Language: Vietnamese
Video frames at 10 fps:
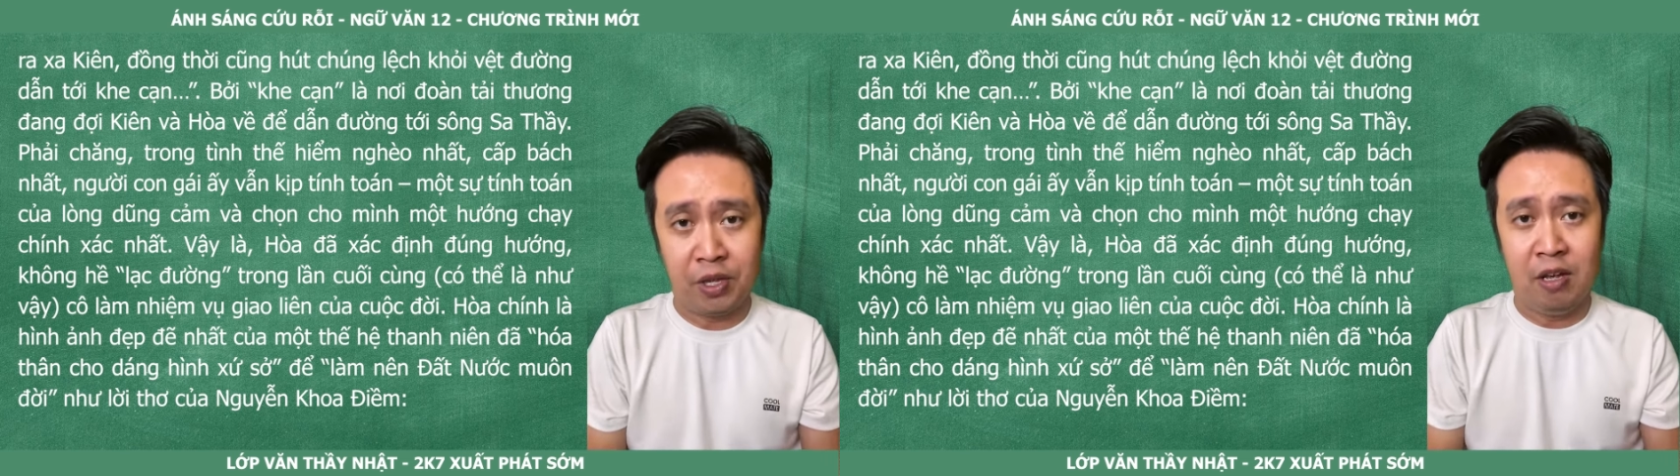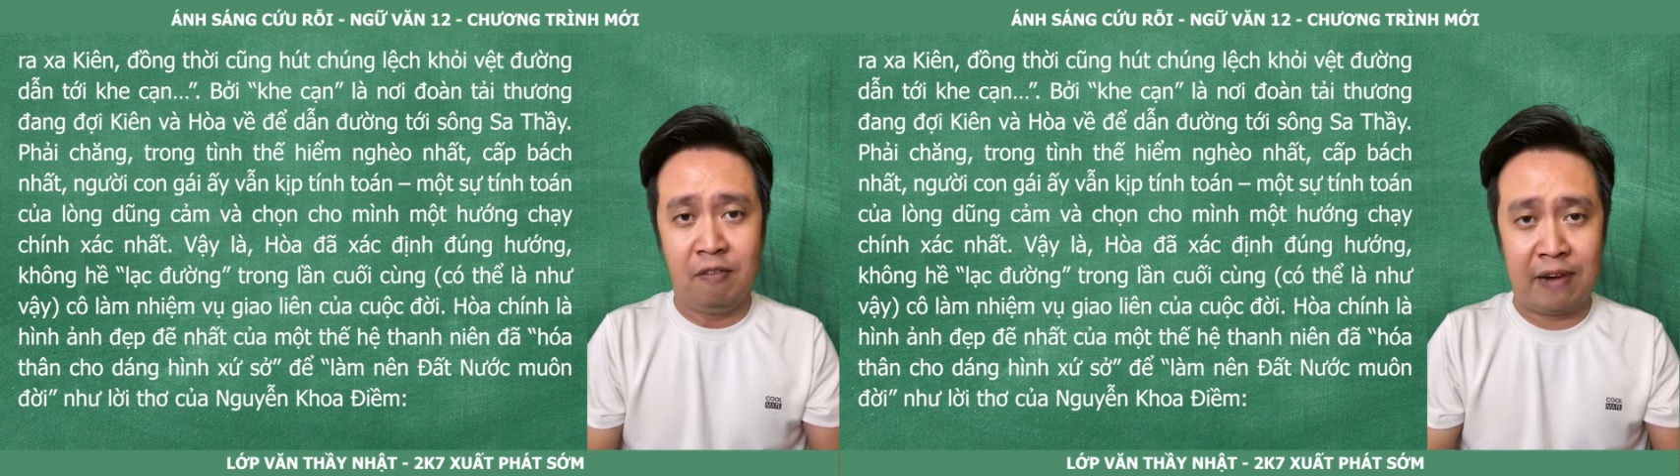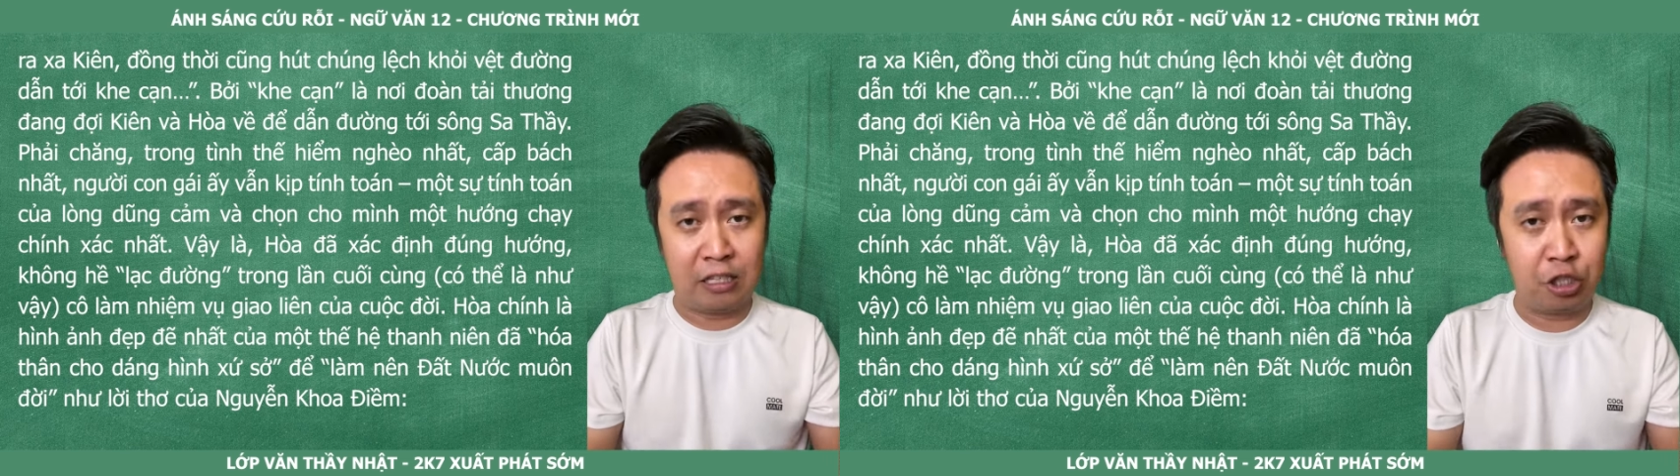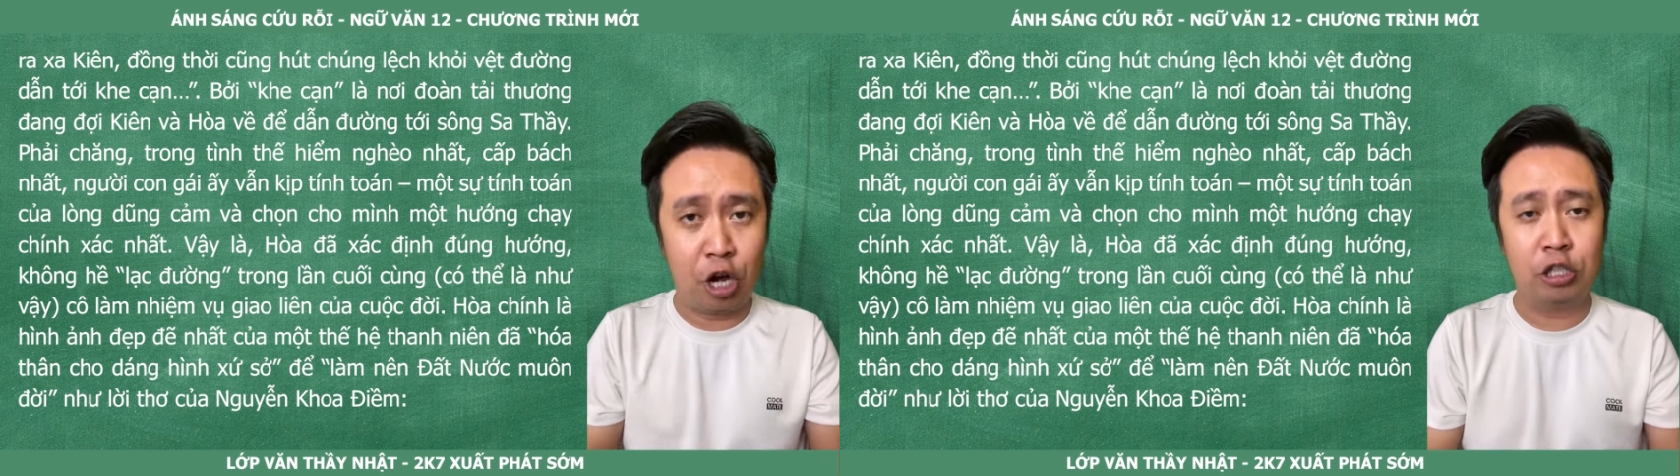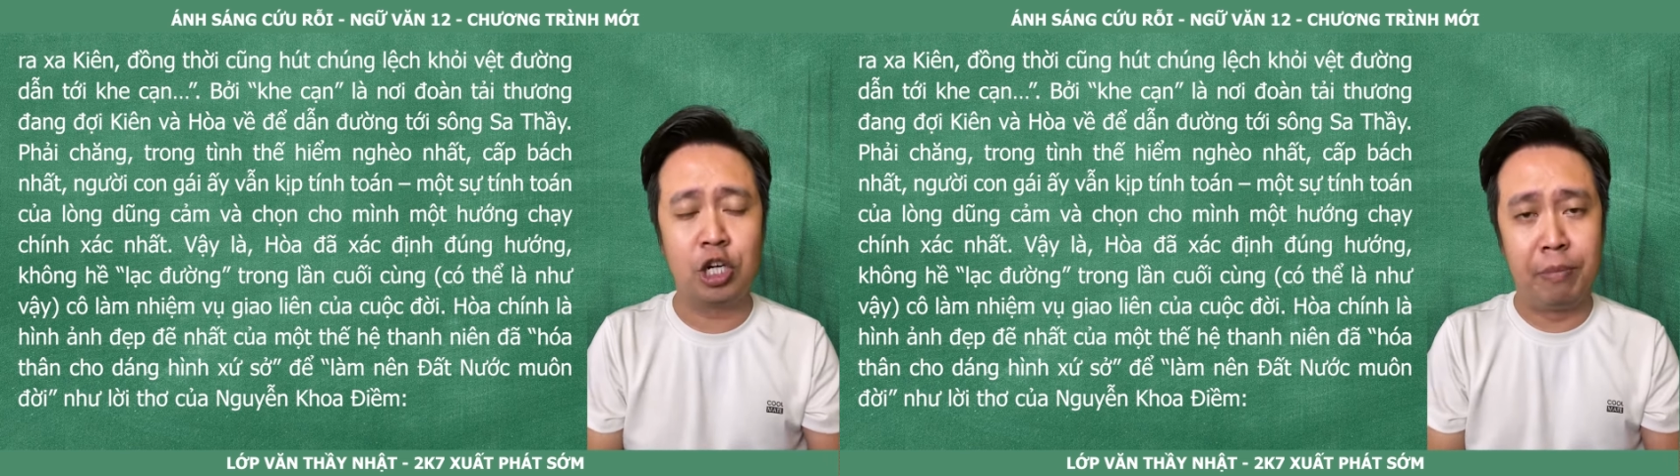và chọn
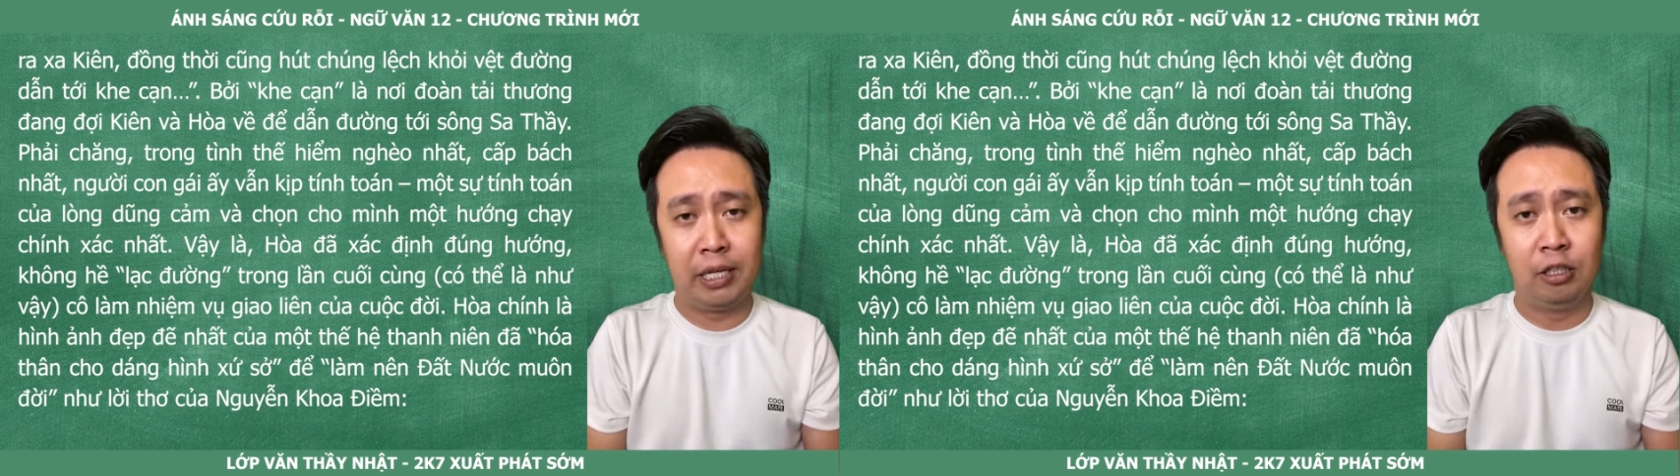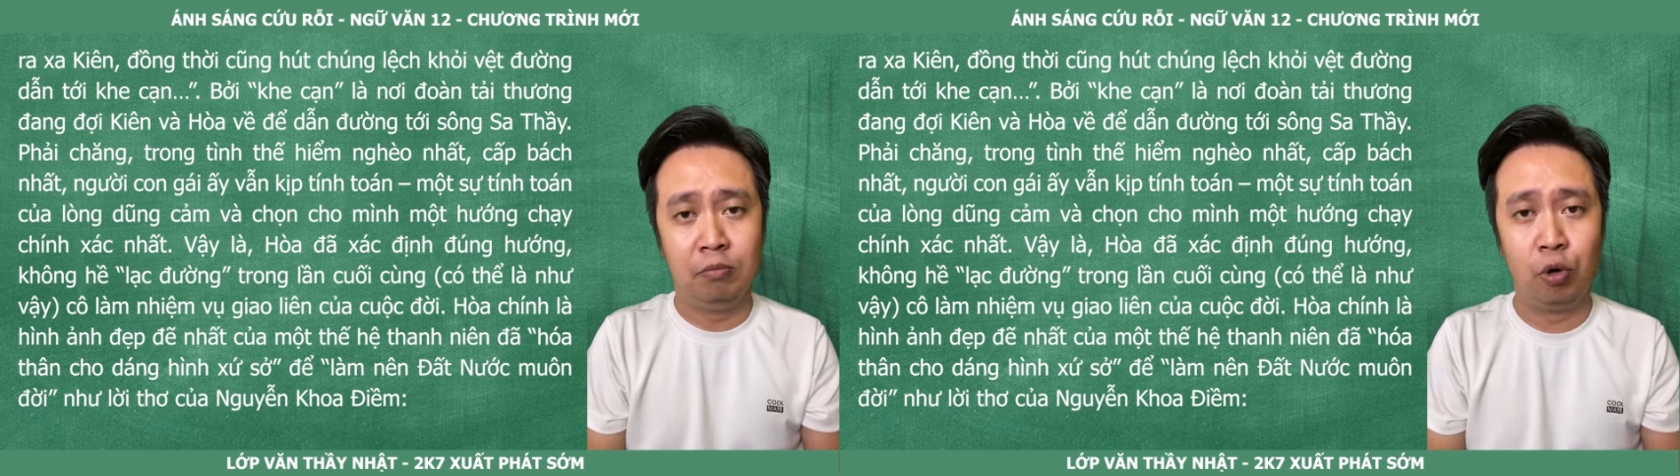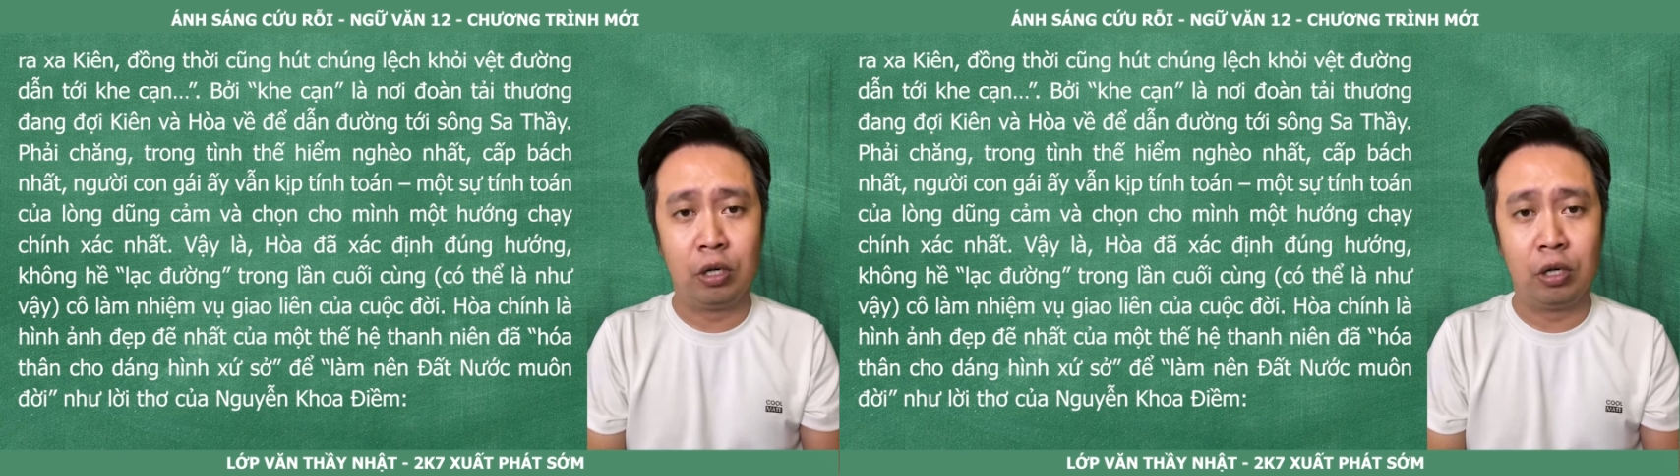cho mình một